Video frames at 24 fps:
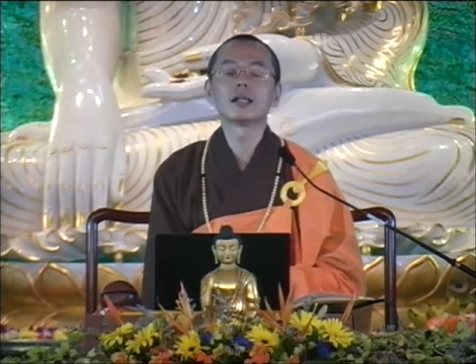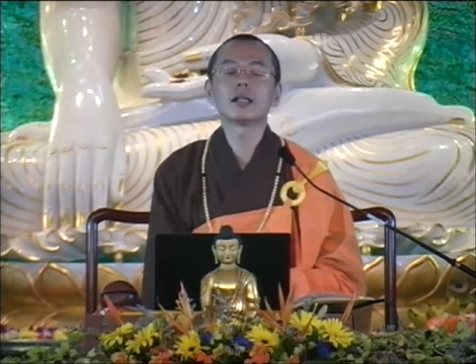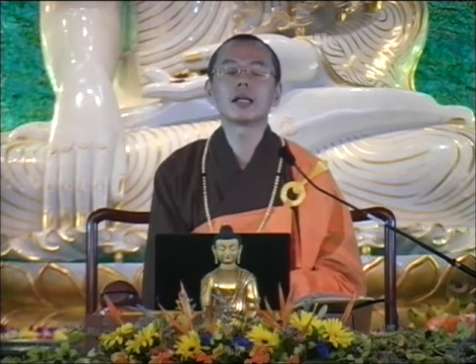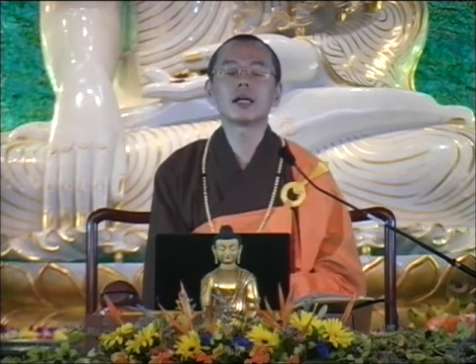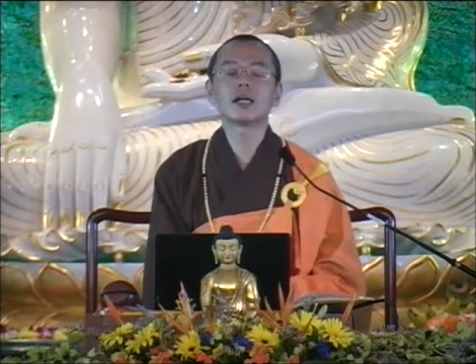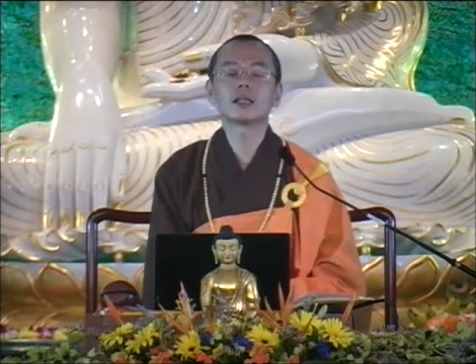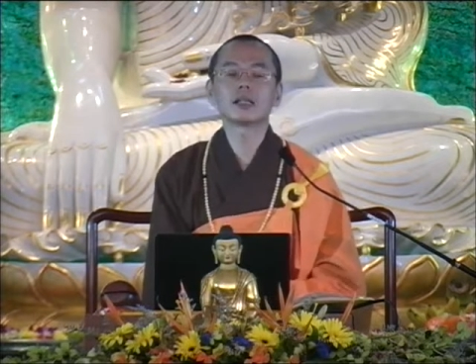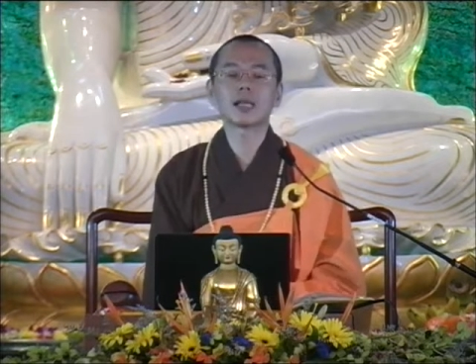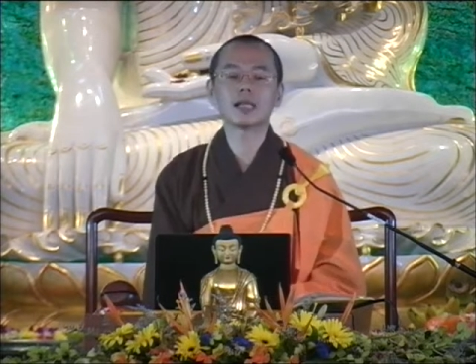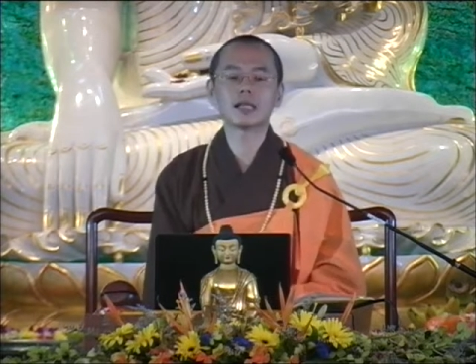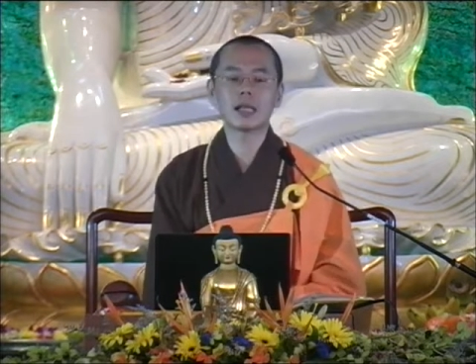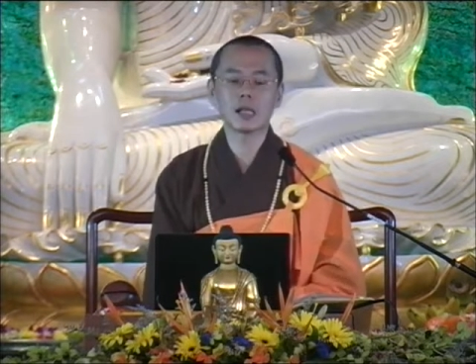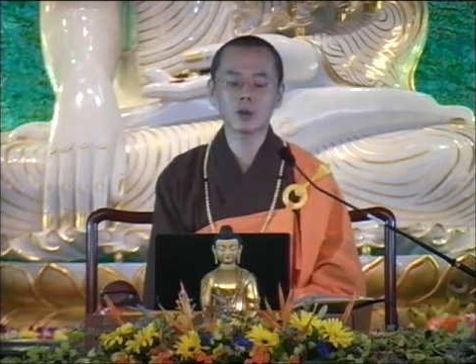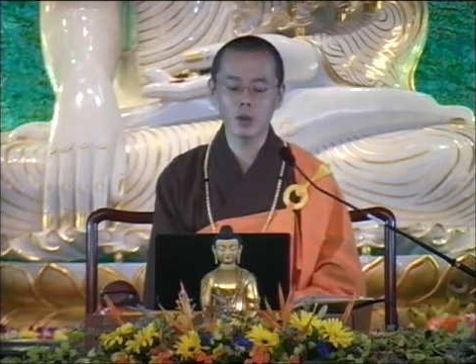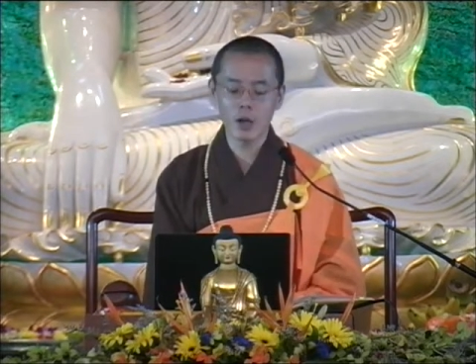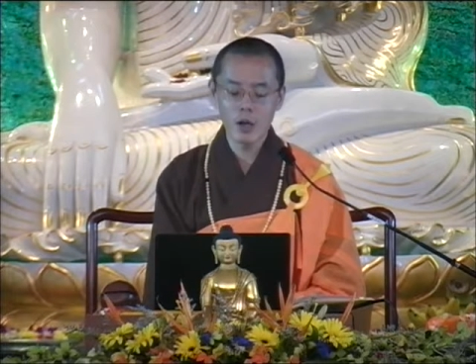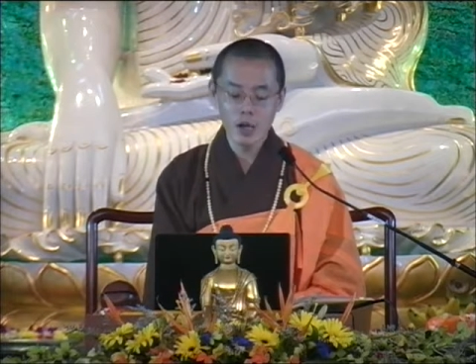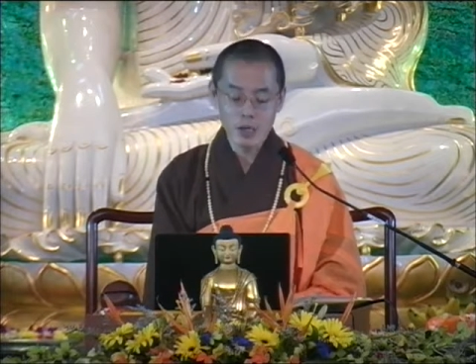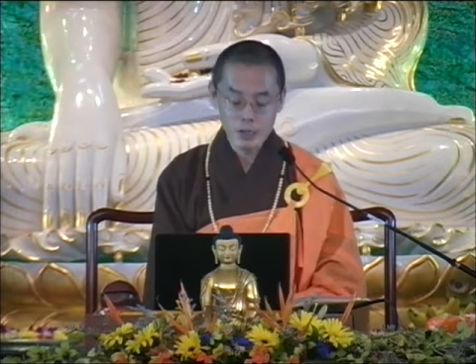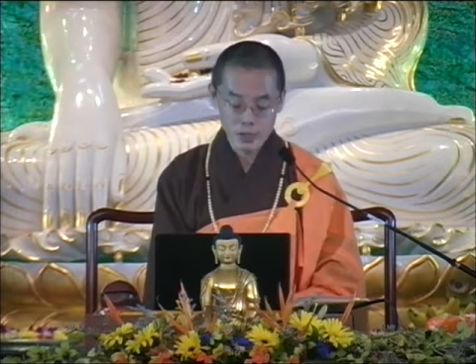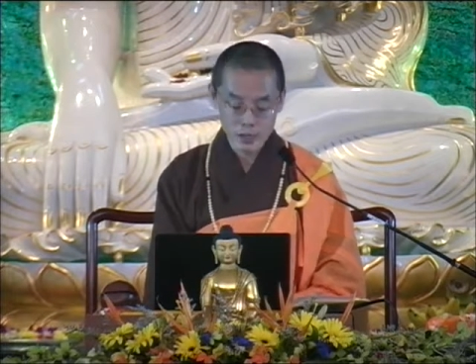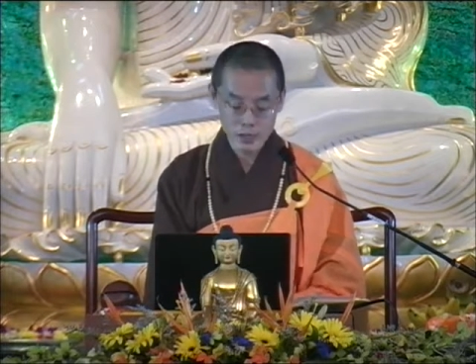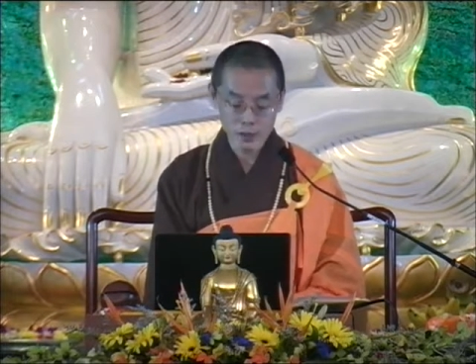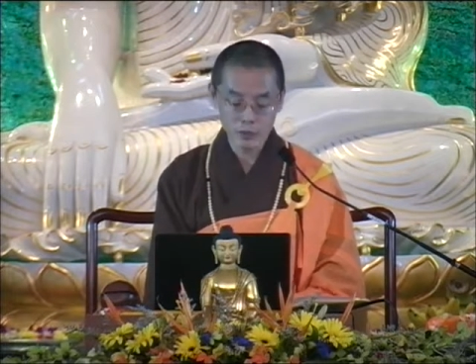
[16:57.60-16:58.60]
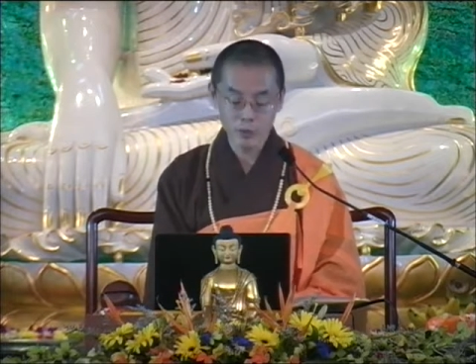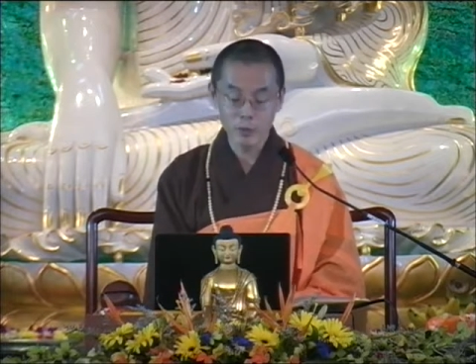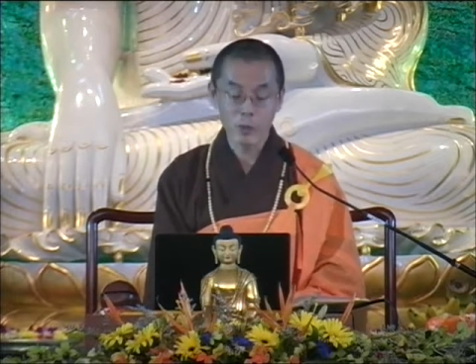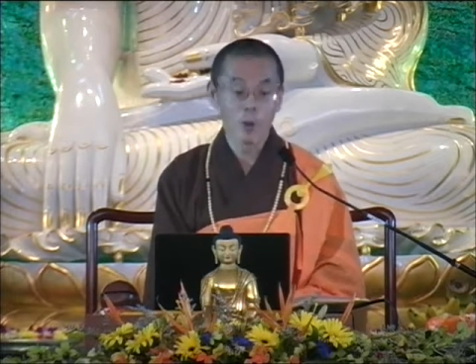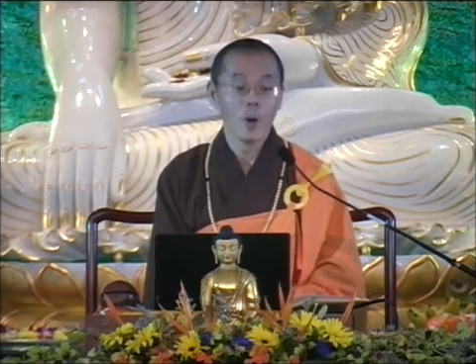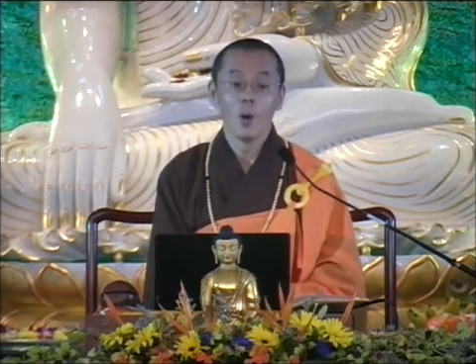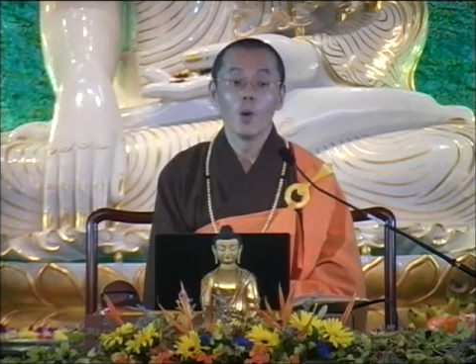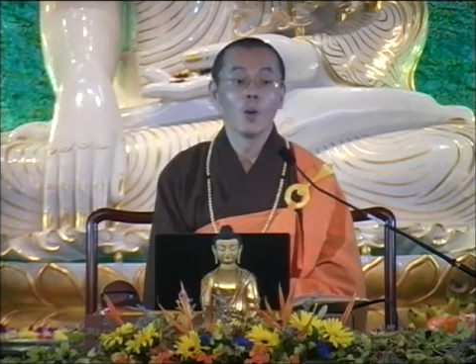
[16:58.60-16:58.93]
第二天他说：“师父，